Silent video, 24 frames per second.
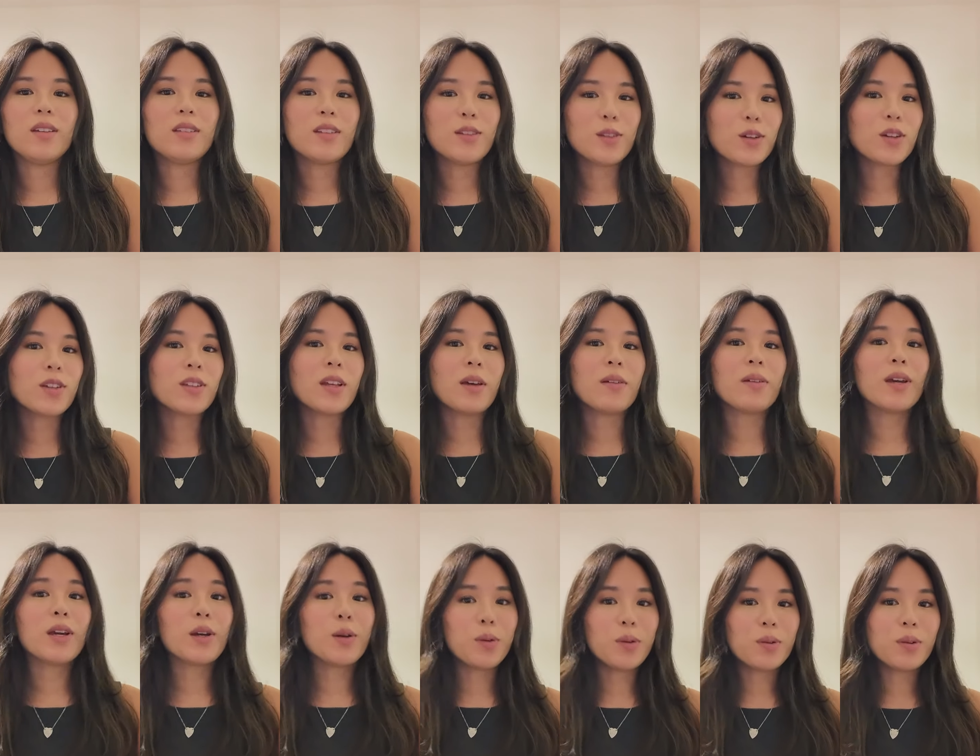y siento que está
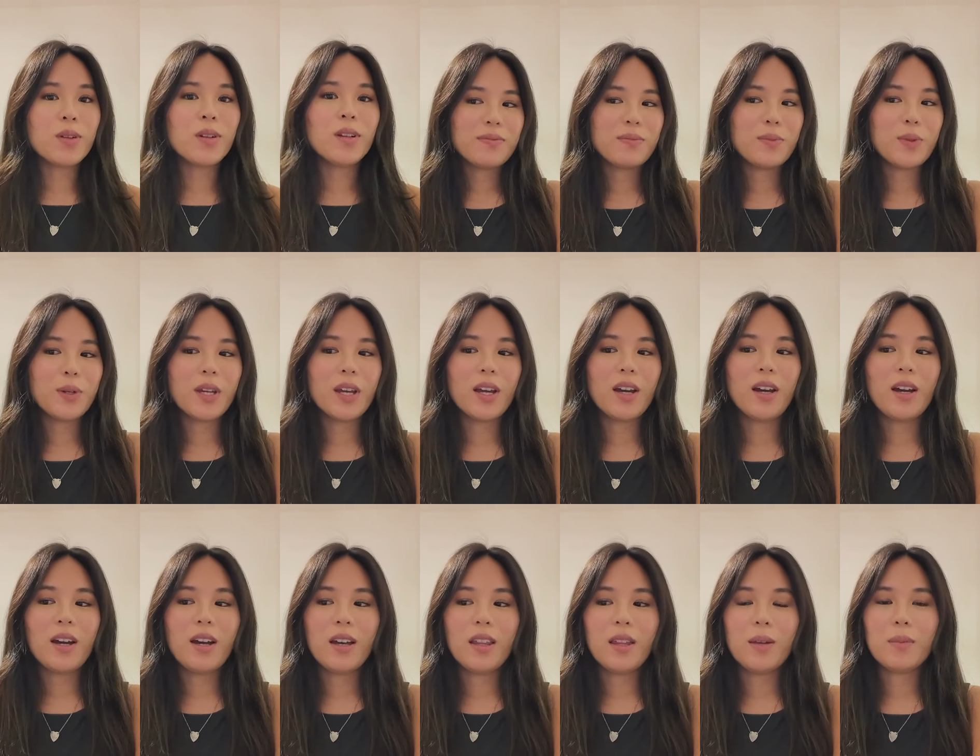bien cool. Voy
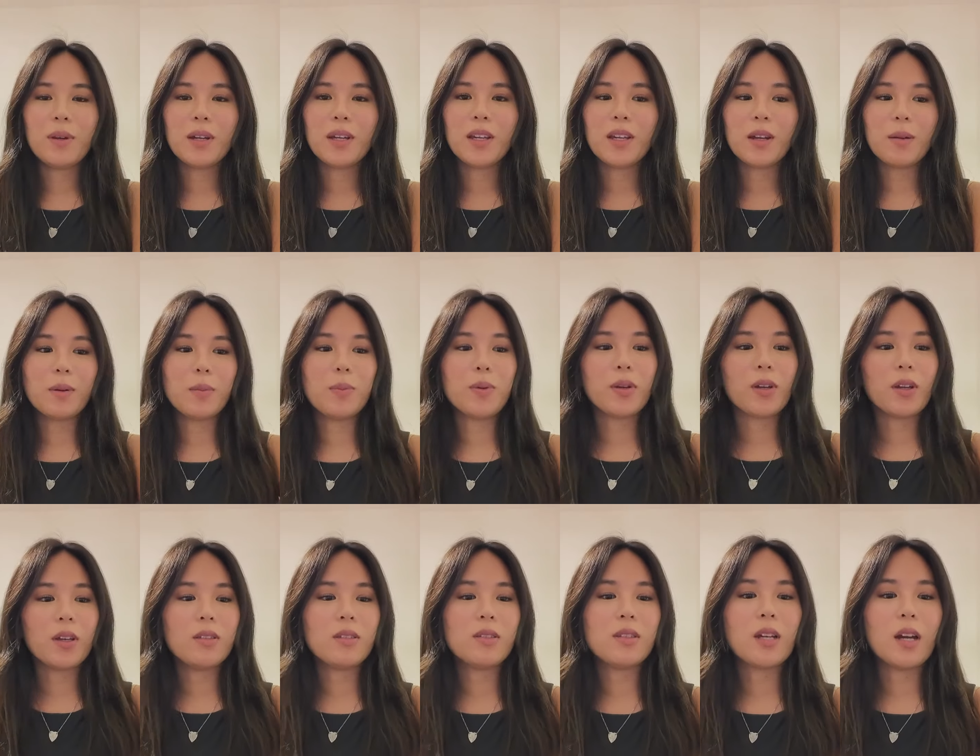a, desmaquillarme
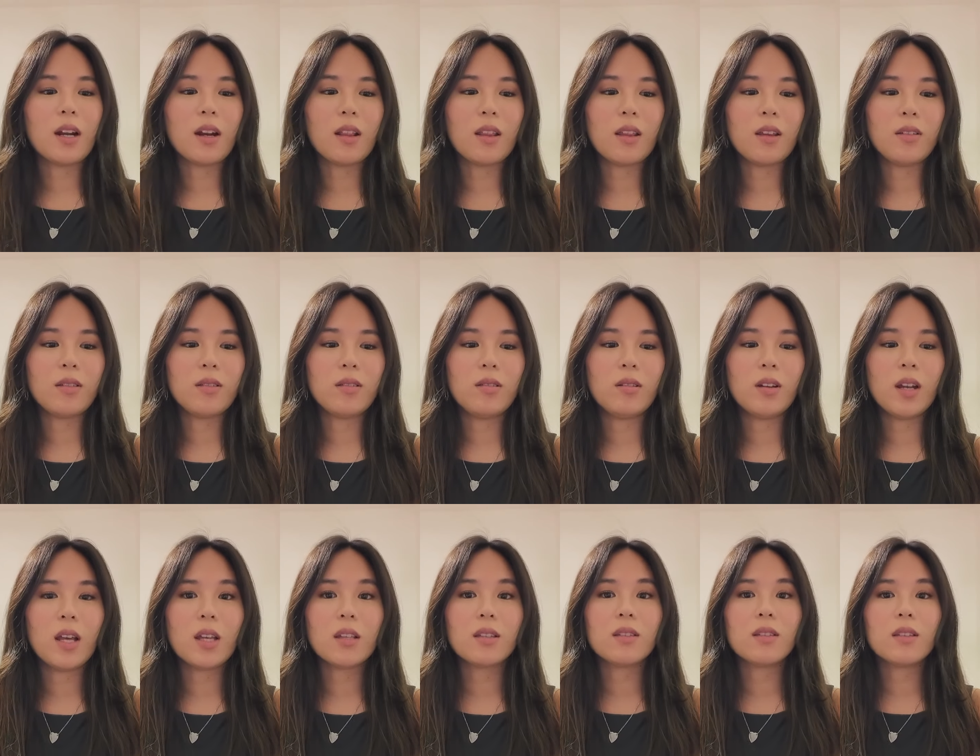porque es tarde,
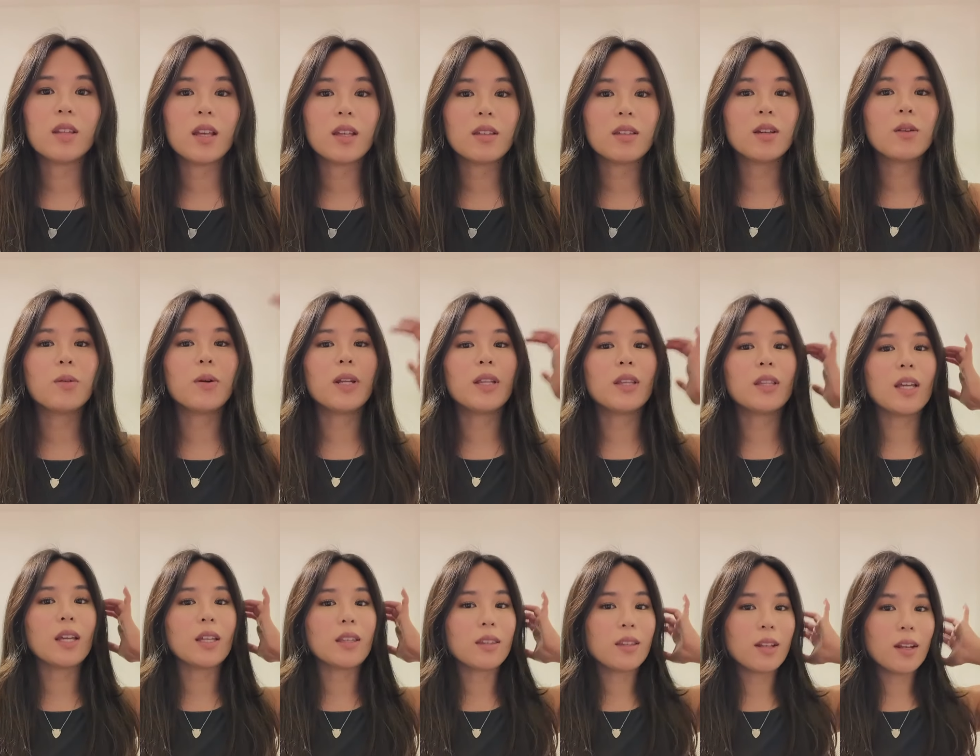son las 10 y
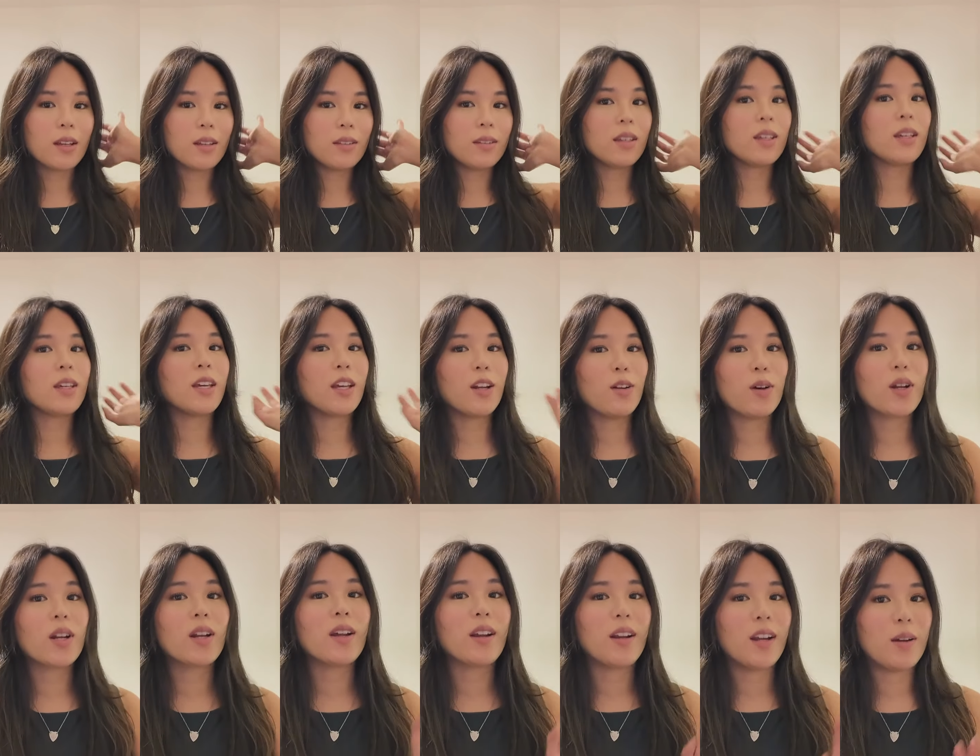43 y quiero
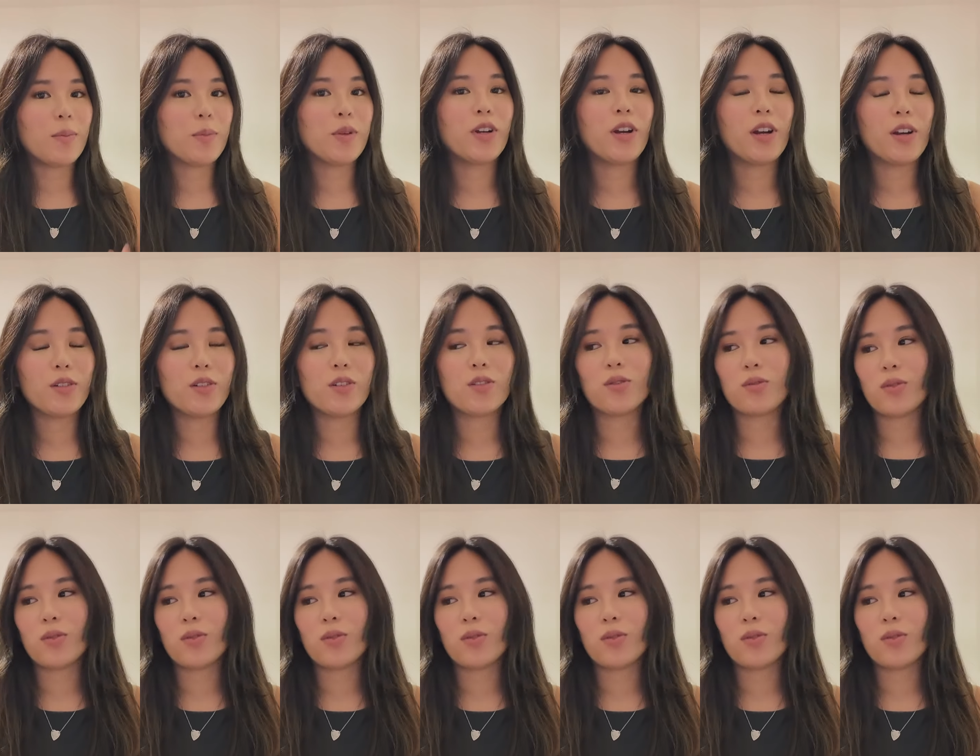arreglar mi horario de